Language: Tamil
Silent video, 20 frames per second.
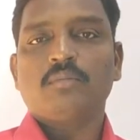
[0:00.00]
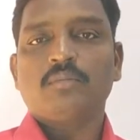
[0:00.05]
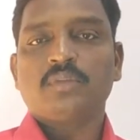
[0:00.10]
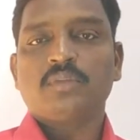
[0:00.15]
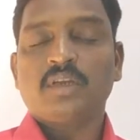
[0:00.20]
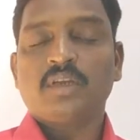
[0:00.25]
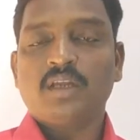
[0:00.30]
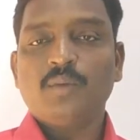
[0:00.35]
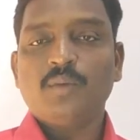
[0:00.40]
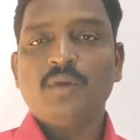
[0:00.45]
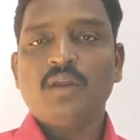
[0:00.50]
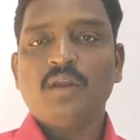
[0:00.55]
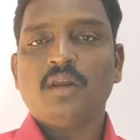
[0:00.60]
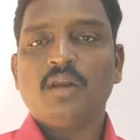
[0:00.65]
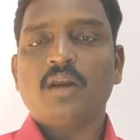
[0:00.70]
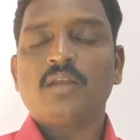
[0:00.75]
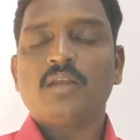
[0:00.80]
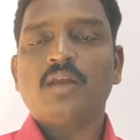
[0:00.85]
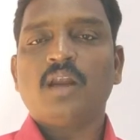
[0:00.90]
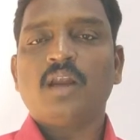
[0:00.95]
திட்டமிட்டு
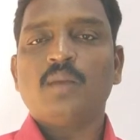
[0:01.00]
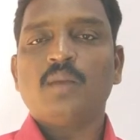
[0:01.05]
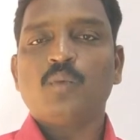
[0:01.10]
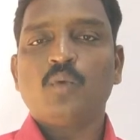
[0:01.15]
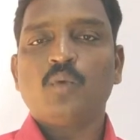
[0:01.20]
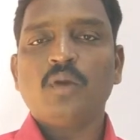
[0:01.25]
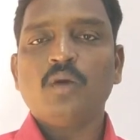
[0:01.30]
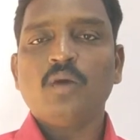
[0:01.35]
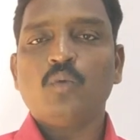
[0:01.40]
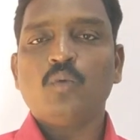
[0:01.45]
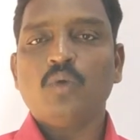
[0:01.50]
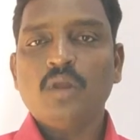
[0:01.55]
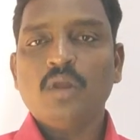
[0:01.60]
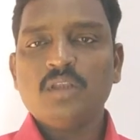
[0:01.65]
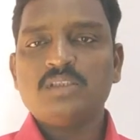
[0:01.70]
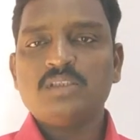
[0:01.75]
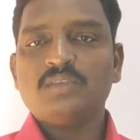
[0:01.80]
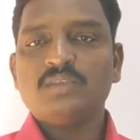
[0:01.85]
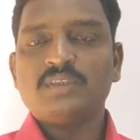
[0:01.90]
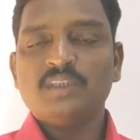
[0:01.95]
நடந்தாலும் கூட
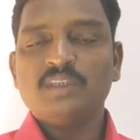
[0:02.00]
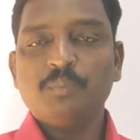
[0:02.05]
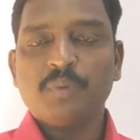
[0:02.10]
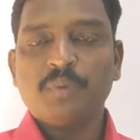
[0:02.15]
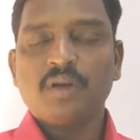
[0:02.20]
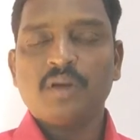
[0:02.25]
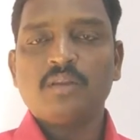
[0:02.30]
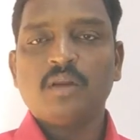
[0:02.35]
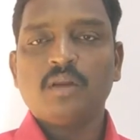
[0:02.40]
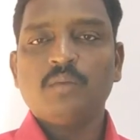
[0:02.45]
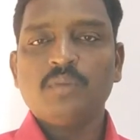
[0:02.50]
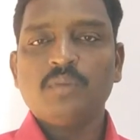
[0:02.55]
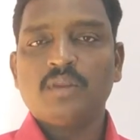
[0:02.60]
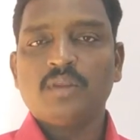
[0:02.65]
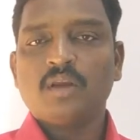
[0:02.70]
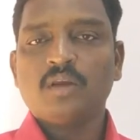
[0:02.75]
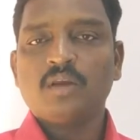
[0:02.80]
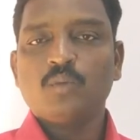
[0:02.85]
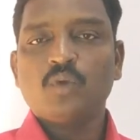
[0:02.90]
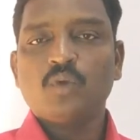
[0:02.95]
உணர்ச்சி வசப்படுதலும்
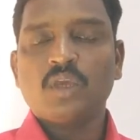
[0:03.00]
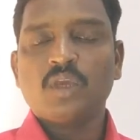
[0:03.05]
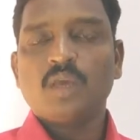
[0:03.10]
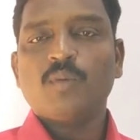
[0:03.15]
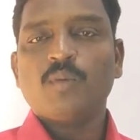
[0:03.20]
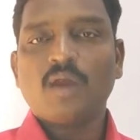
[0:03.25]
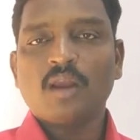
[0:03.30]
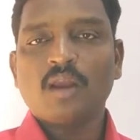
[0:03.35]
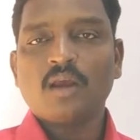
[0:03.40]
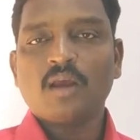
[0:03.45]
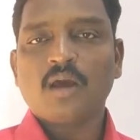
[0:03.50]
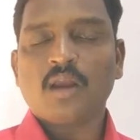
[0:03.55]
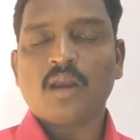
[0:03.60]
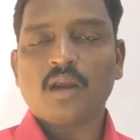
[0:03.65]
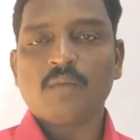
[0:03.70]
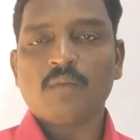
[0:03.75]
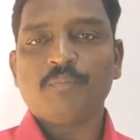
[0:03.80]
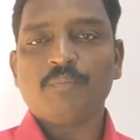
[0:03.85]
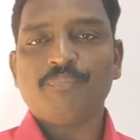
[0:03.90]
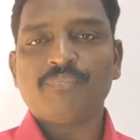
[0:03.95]
இதற்கு முக்கியமான
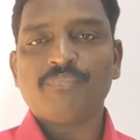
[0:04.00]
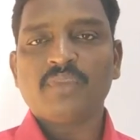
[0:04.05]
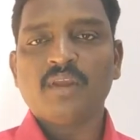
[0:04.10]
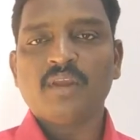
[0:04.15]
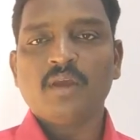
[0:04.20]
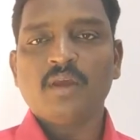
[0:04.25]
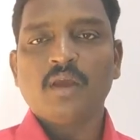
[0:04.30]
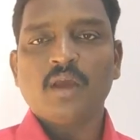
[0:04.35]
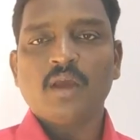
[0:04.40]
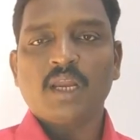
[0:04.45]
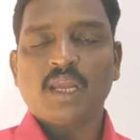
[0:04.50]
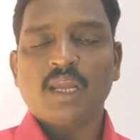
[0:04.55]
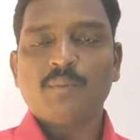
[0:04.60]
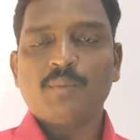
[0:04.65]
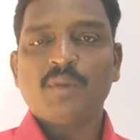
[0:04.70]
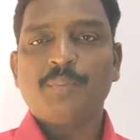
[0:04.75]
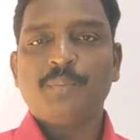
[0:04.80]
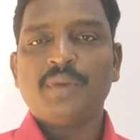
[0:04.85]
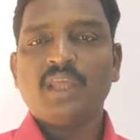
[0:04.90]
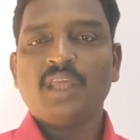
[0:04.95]
காரணம் நாம்
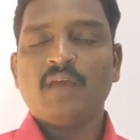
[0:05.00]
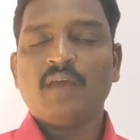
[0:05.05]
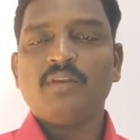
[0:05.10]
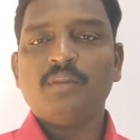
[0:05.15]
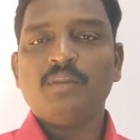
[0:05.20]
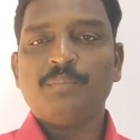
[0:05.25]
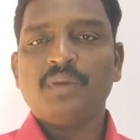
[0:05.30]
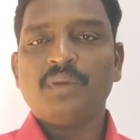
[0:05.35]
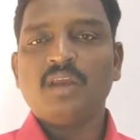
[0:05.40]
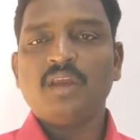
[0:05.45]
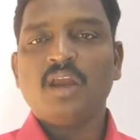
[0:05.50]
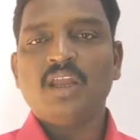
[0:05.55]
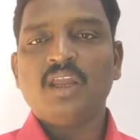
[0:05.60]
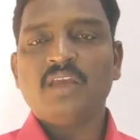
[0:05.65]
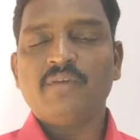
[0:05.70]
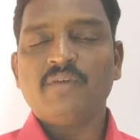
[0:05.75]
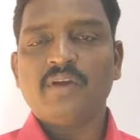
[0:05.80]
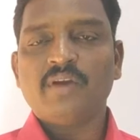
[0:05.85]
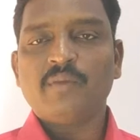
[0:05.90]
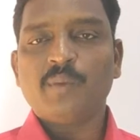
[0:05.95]
எப்படியாவது
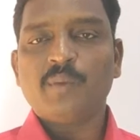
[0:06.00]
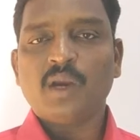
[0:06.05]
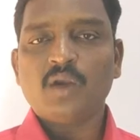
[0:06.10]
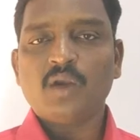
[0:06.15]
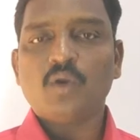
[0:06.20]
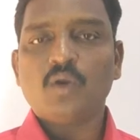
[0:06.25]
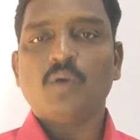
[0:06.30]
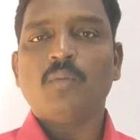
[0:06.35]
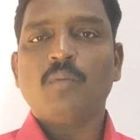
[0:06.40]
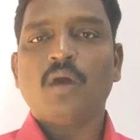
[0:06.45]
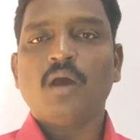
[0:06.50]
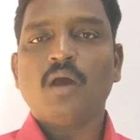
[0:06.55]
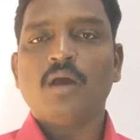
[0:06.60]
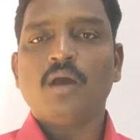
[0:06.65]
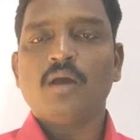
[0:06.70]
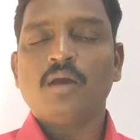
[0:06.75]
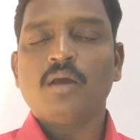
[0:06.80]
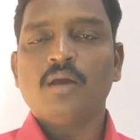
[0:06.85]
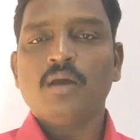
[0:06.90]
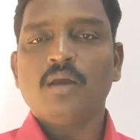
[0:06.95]
விட மாட்டோமா
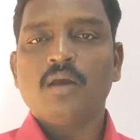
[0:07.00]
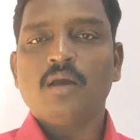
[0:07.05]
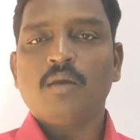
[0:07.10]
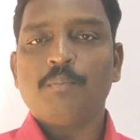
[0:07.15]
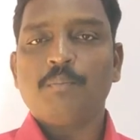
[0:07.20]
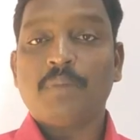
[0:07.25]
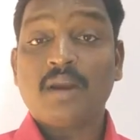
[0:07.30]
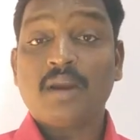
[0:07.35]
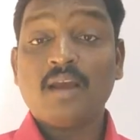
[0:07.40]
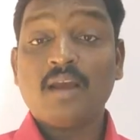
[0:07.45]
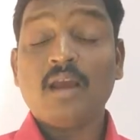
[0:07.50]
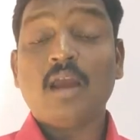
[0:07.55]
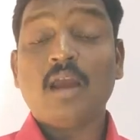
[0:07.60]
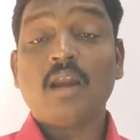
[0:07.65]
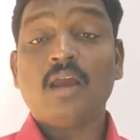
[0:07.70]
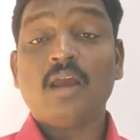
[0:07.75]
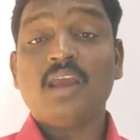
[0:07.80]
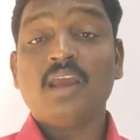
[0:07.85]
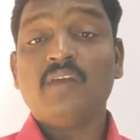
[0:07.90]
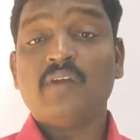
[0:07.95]

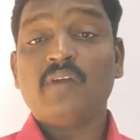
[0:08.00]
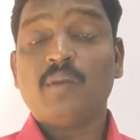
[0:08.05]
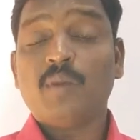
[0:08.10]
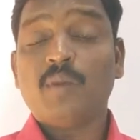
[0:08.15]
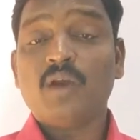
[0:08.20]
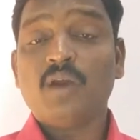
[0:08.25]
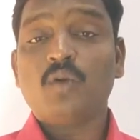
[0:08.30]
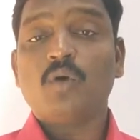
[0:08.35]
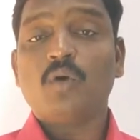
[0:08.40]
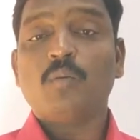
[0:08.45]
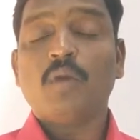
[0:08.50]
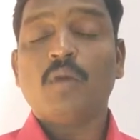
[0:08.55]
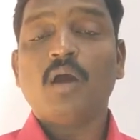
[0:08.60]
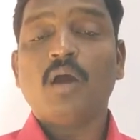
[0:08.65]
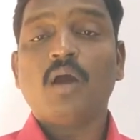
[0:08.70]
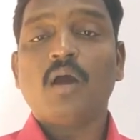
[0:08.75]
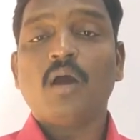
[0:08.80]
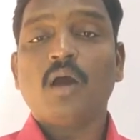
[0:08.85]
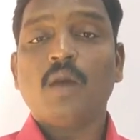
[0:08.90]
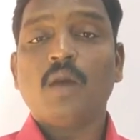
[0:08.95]
பணக்காரனாகி விட மாட்டோமா
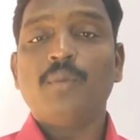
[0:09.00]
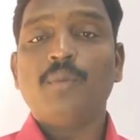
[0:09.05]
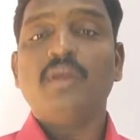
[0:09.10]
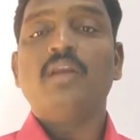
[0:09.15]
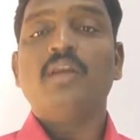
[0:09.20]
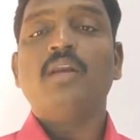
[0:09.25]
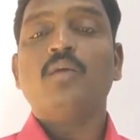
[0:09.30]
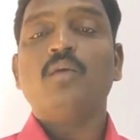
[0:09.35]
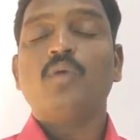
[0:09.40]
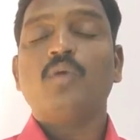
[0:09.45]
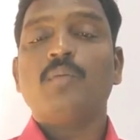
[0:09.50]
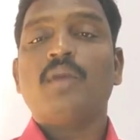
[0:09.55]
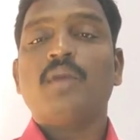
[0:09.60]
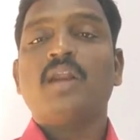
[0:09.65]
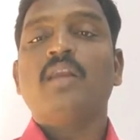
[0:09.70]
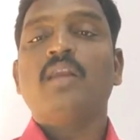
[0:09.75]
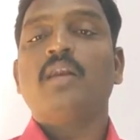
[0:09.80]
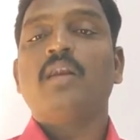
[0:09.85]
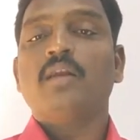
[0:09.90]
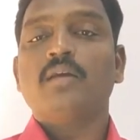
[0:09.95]
அப்படின்ற ஒரு
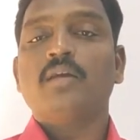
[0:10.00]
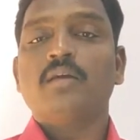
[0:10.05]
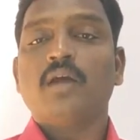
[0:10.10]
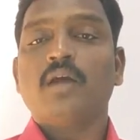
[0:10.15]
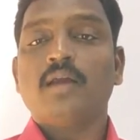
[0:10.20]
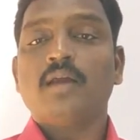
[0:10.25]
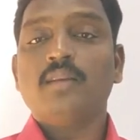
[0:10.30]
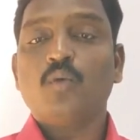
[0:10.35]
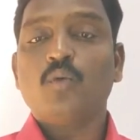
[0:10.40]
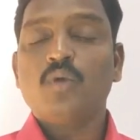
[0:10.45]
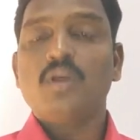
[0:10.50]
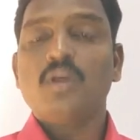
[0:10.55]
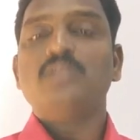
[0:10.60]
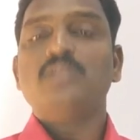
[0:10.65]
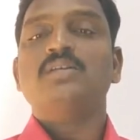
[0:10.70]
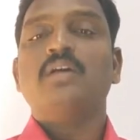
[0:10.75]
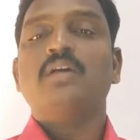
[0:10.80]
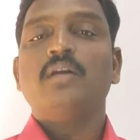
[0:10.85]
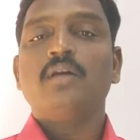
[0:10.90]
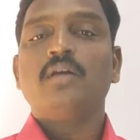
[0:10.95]
மனநிலை அந்த
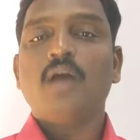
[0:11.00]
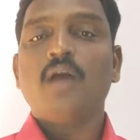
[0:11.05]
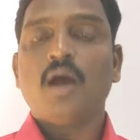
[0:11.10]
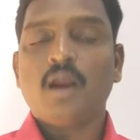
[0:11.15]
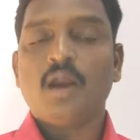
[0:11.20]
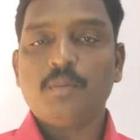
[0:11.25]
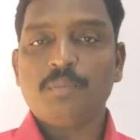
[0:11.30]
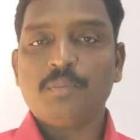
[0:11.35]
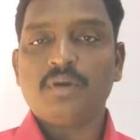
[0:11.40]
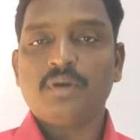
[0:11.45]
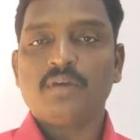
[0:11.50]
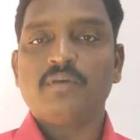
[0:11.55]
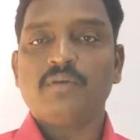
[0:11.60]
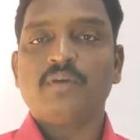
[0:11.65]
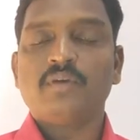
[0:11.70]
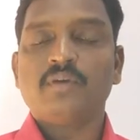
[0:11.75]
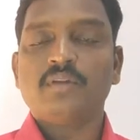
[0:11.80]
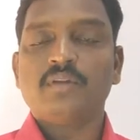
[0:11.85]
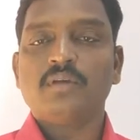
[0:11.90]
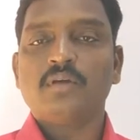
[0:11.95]
உணர்ச்சிகளுக்கு ஆட்பட்டு
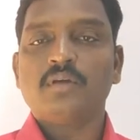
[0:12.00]
விடுவது